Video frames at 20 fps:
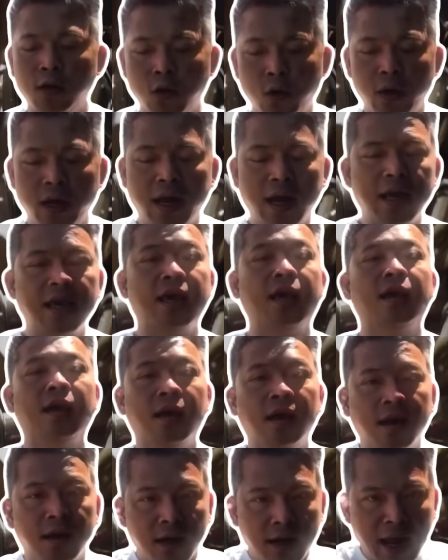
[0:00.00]
có nghĩa là gì
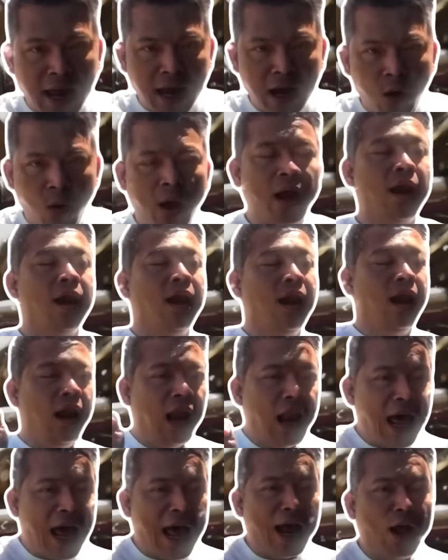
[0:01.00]
Đài Loan
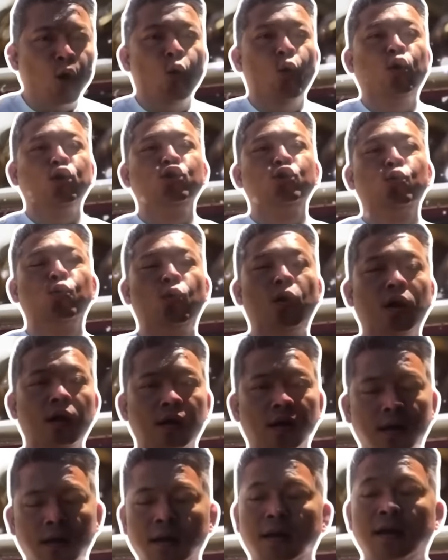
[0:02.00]
là của Trung Quốc
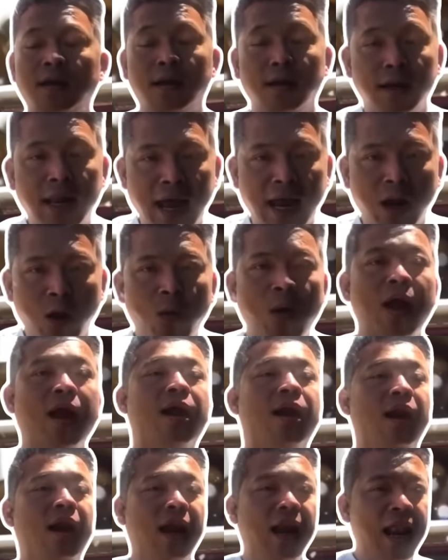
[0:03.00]
Đài Loan
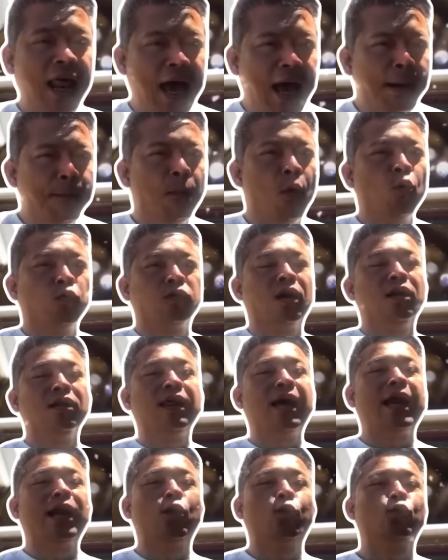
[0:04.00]
là một tỉnh
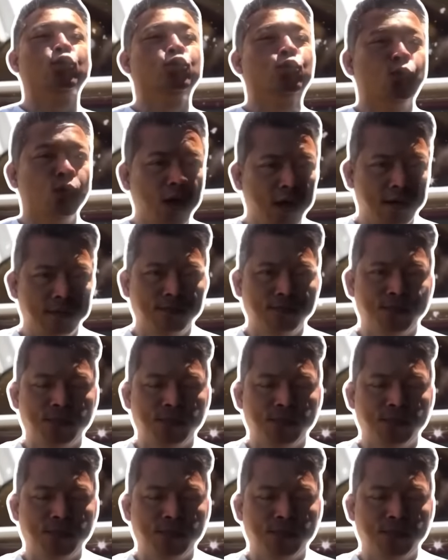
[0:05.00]
thành của Trung Quốc